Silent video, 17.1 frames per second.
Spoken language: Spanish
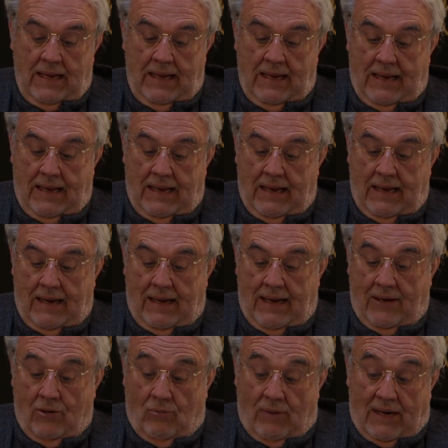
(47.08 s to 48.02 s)
Eh,
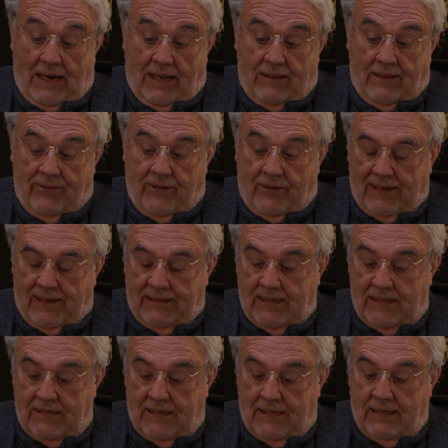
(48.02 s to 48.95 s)
la novela de
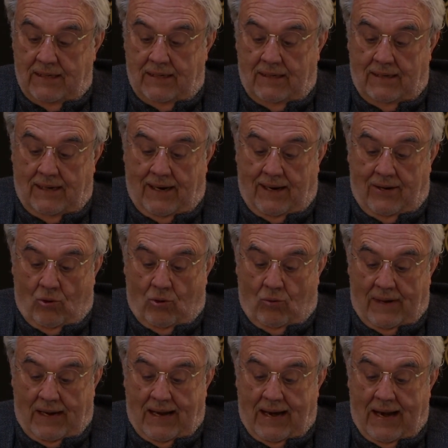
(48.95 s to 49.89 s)
Cervantes es la
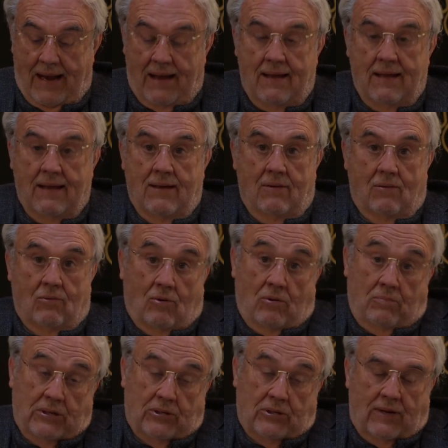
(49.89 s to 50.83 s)
novela, o
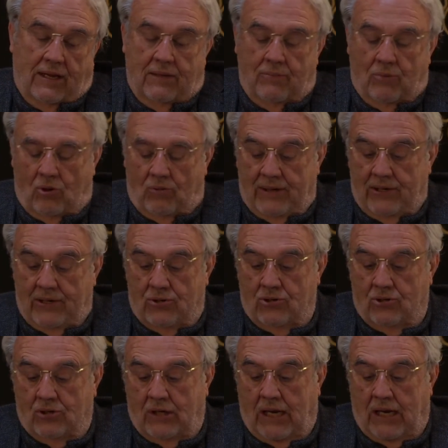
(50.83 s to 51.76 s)
el personaje por lo
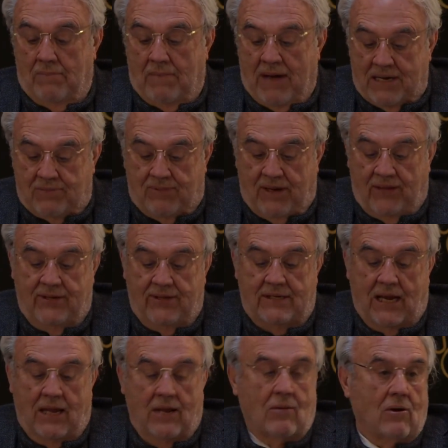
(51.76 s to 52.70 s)
menos, que más
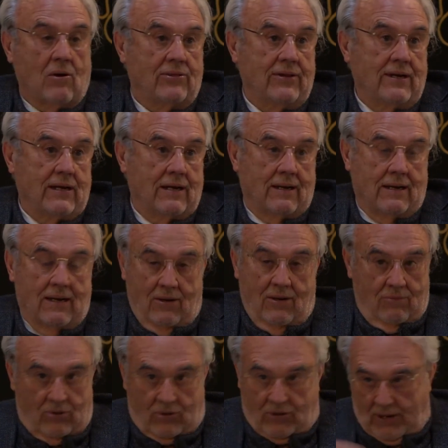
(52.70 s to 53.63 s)
veces se ha llevado al cine.
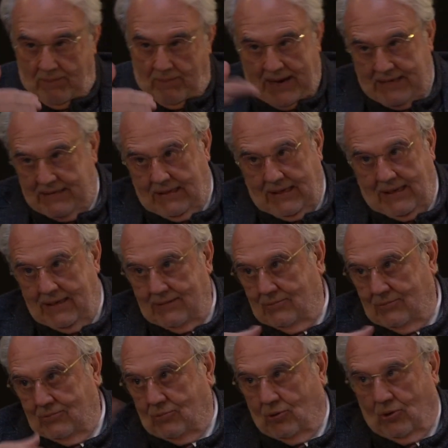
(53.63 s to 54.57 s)
más que
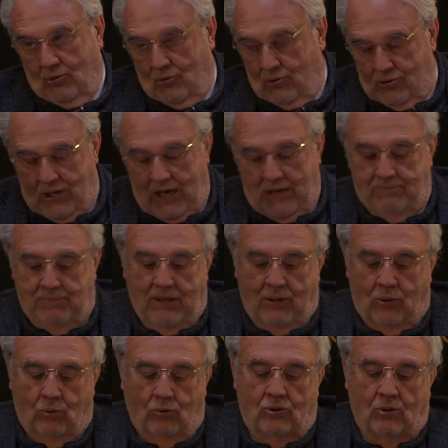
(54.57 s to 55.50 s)
todo
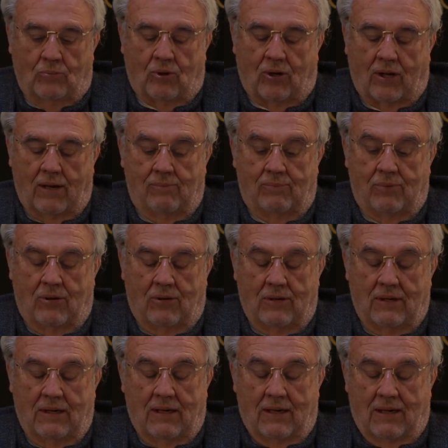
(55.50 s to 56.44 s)
Shakespeare junto, por ejemplo,